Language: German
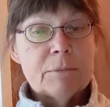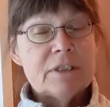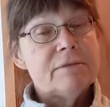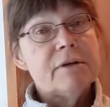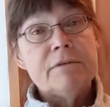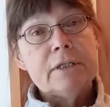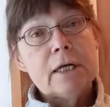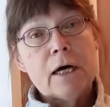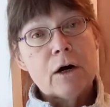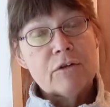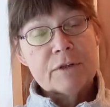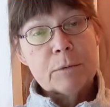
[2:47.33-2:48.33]
bis wir
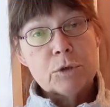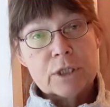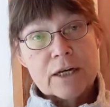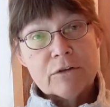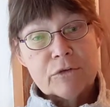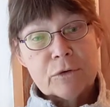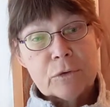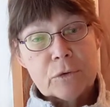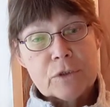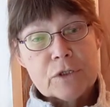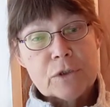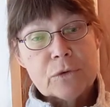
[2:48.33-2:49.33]
wieder auf dem Stand von
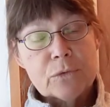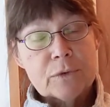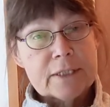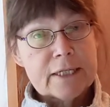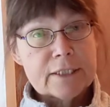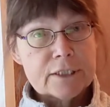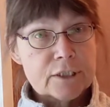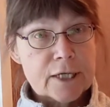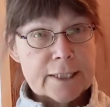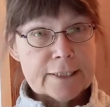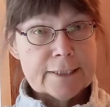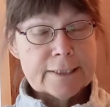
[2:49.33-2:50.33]

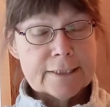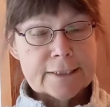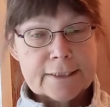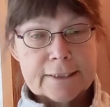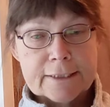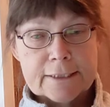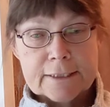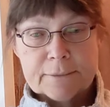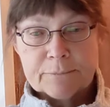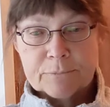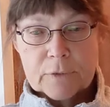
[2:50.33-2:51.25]
1930 sind.